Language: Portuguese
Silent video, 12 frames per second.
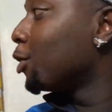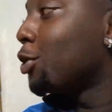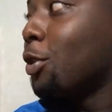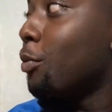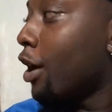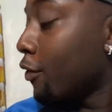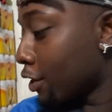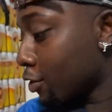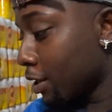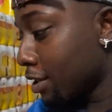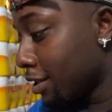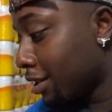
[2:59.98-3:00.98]
motoboy,
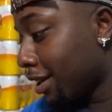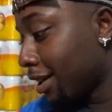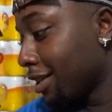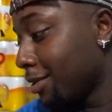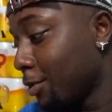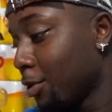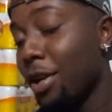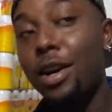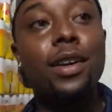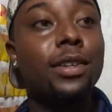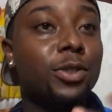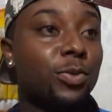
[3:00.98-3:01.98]
faço umas entregas no meu Grau.
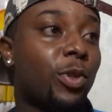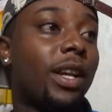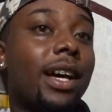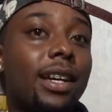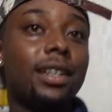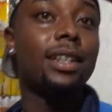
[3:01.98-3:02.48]
E manja aí, Busca